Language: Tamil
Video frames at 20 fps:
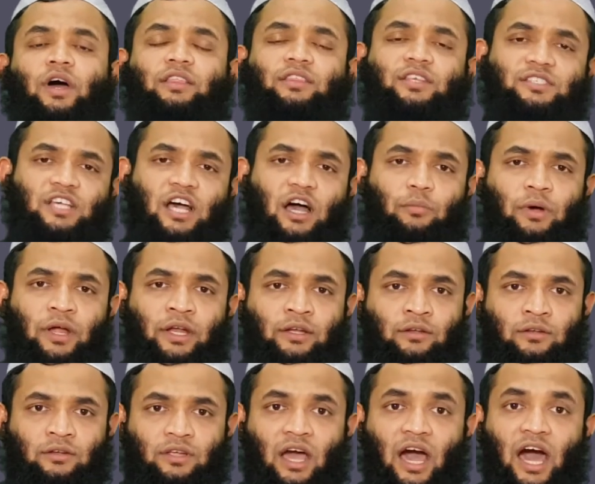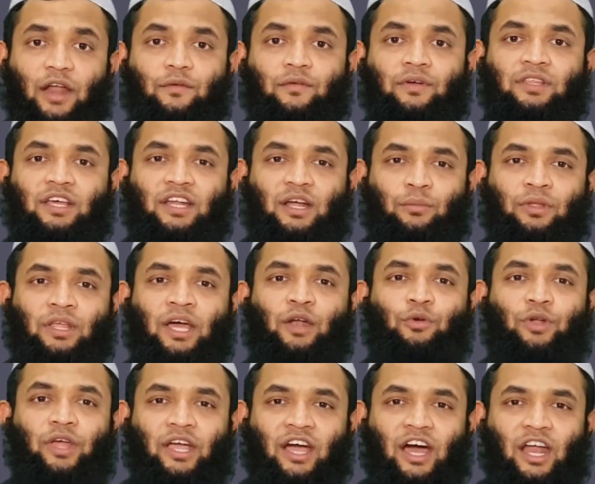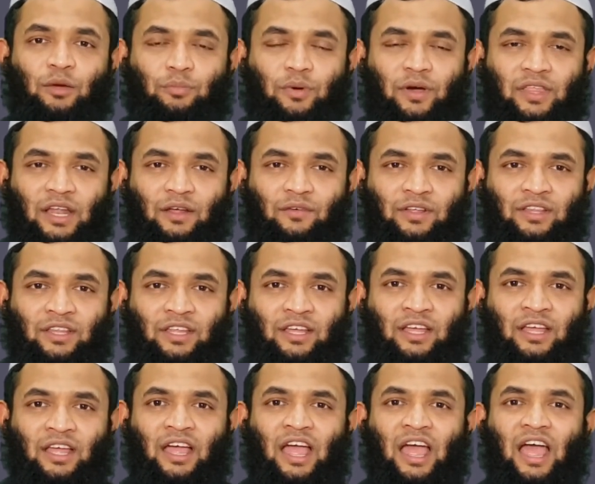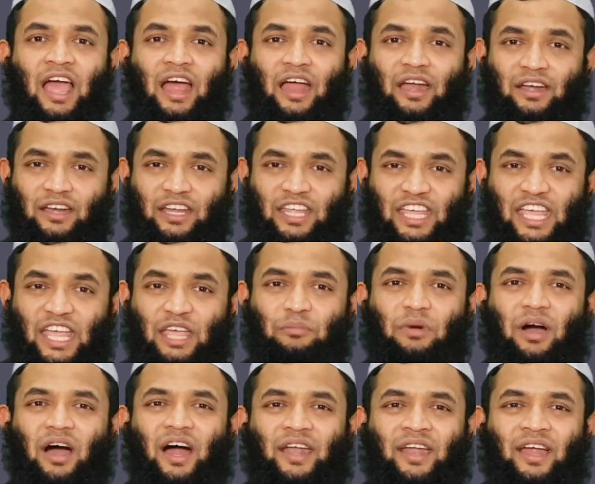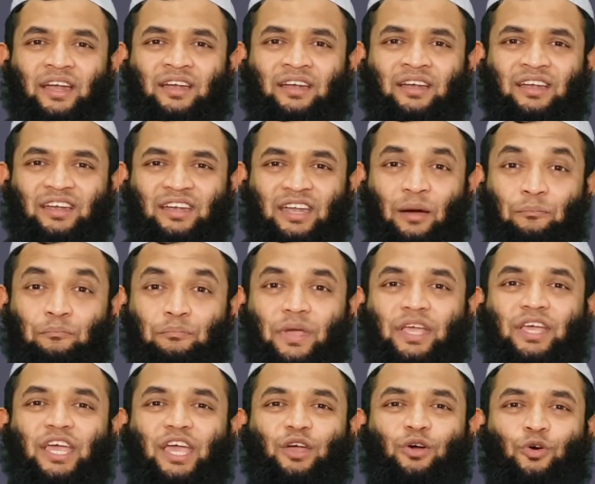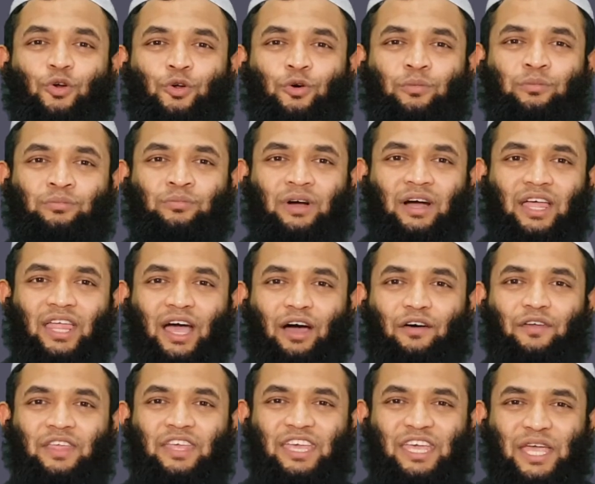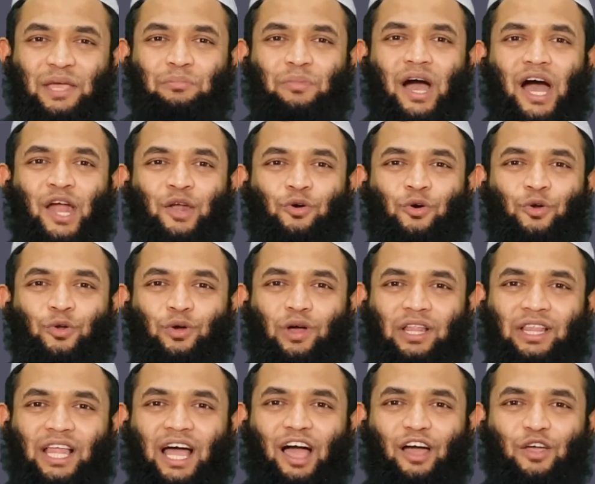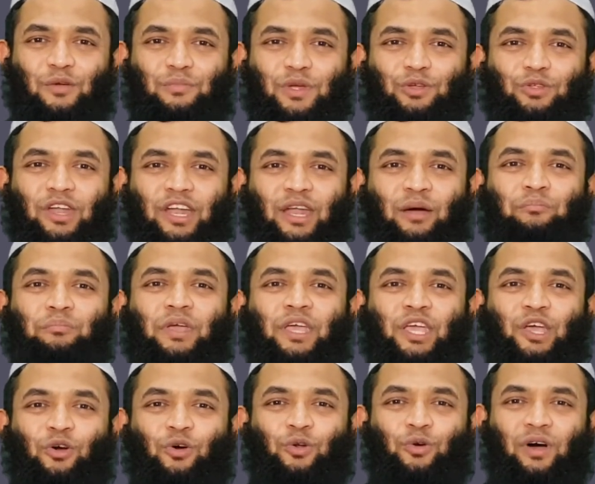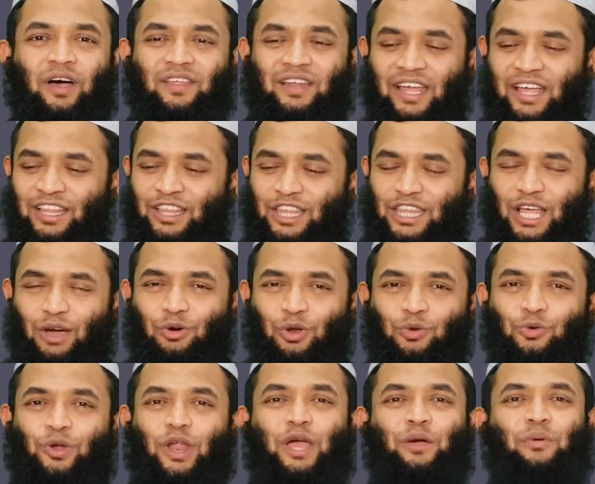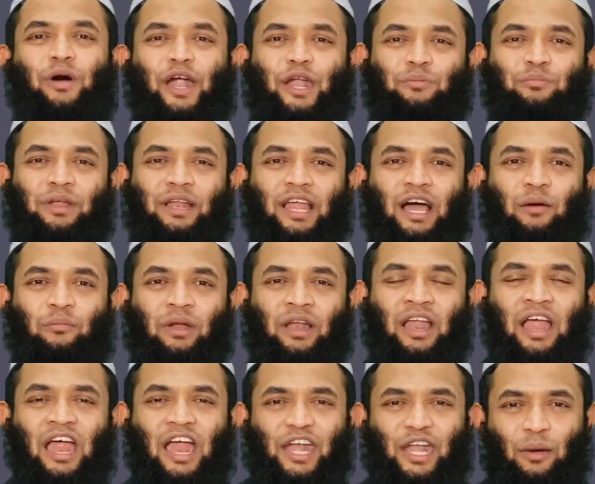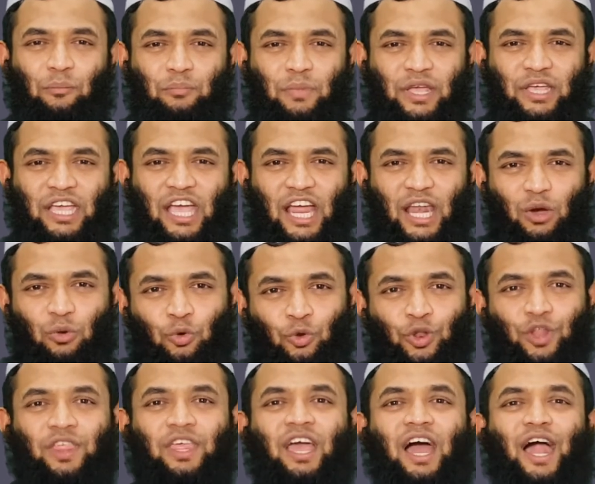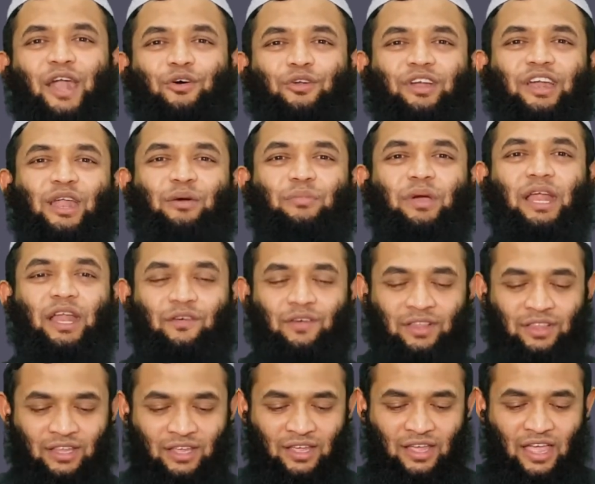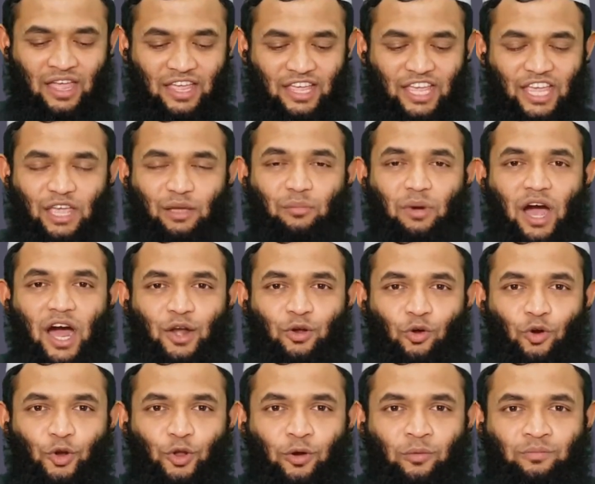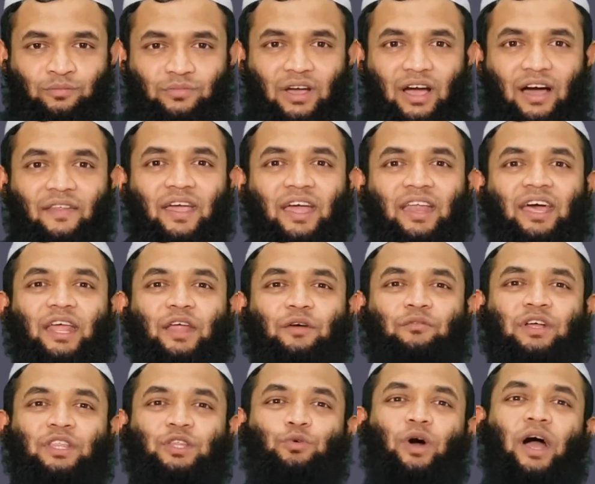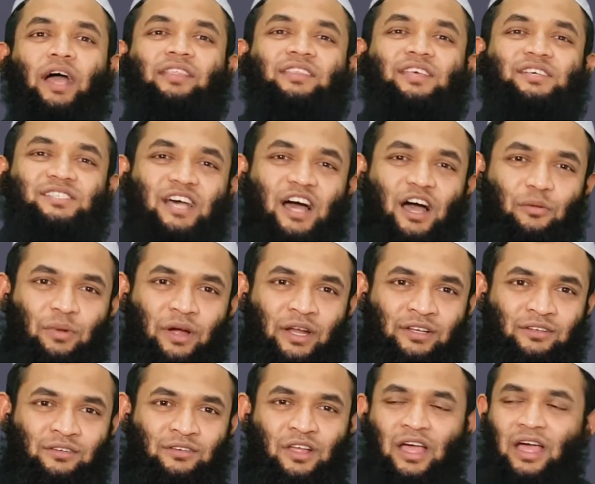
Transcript: வஹ்திசாபன் வந்து ரமதானுடைய காலப்பகுதியில் வந்து ஈமானன் நம்பிக்கையோடும் அதாவது ஈமானோடு அல்லாஹு மீது நம்பிக்கையோடு அதில் எந்த ஒரு குறைபாடும் இல்லாமல் நம்பிக்கையில் உறுதியான ஒரு நிலைமையில வந்து ஈமானோடும் அதே நேரம் வந்து வஹ்தி சாபன்